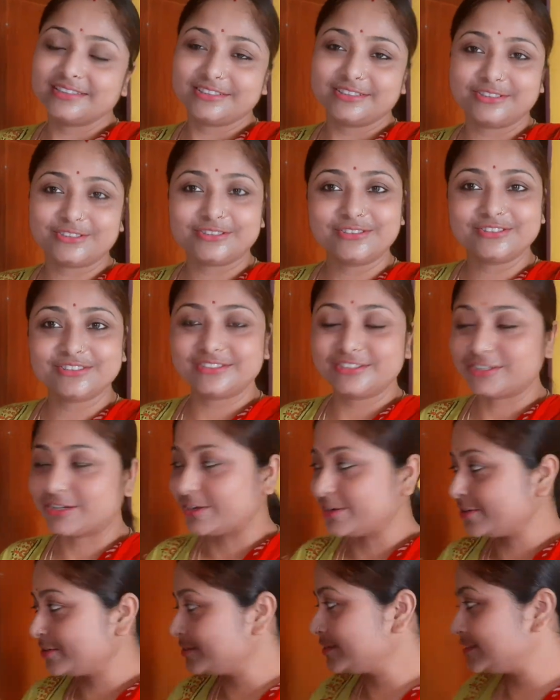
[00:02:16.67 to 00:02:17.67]
তো
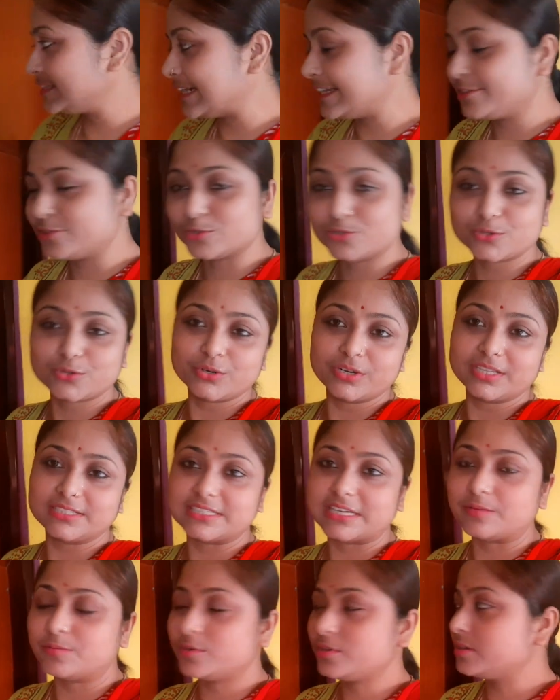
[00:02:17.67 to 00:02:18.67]
চলো যাই টোটো করে
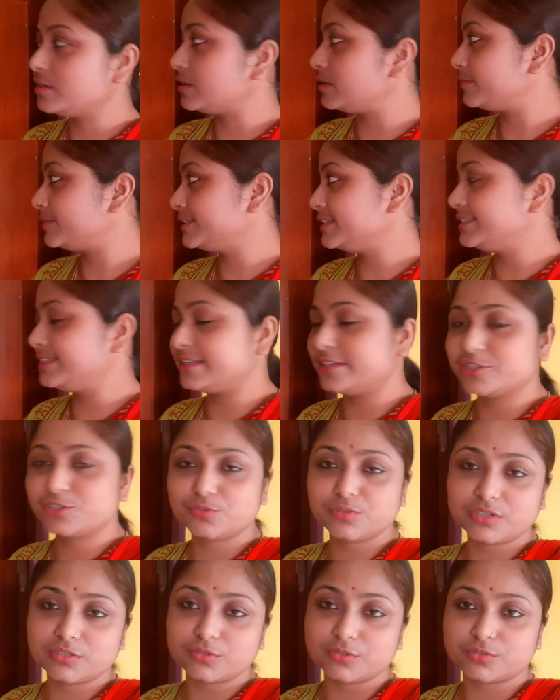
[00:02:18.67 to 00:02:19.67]
যাব আমাদের
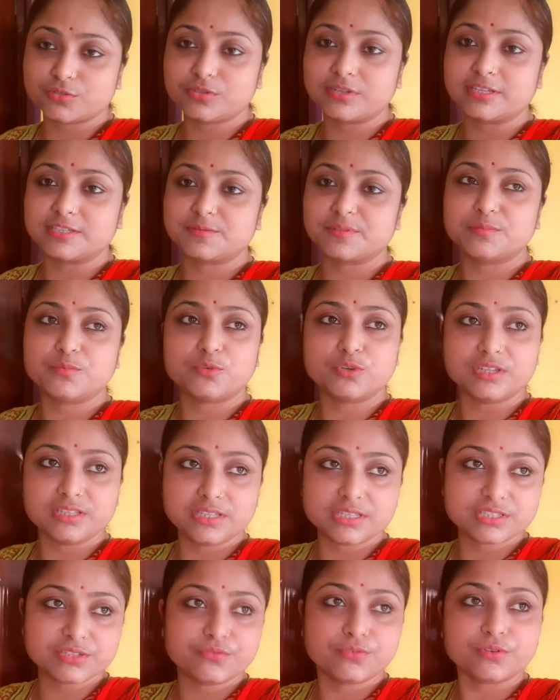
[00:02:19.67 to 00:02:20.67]
চেনাশোনা টোটো হাজব্যান্ড বলে
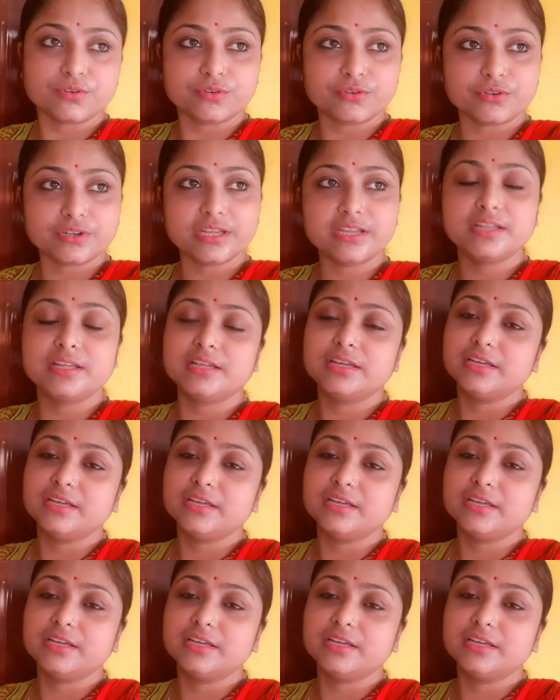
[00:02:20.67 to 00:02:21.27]
দিয়েছে ফোন করে